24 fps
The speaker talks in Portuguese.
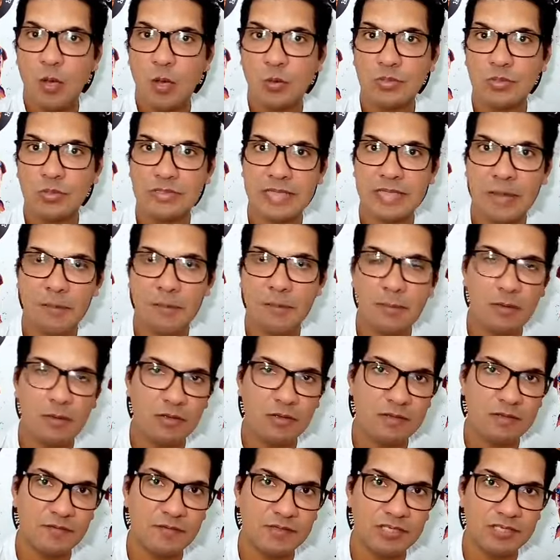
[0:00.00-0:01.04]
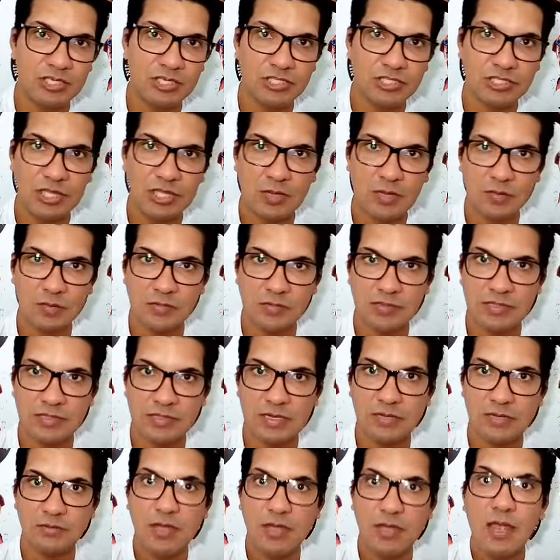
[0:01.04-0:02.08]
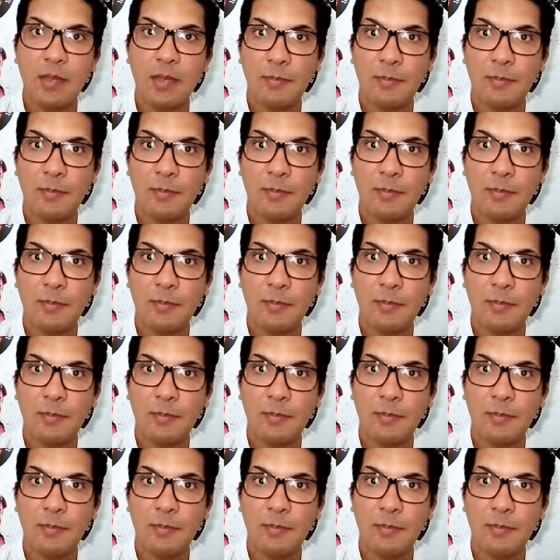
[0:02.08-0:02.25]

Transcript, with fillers: o sabão que você está usando,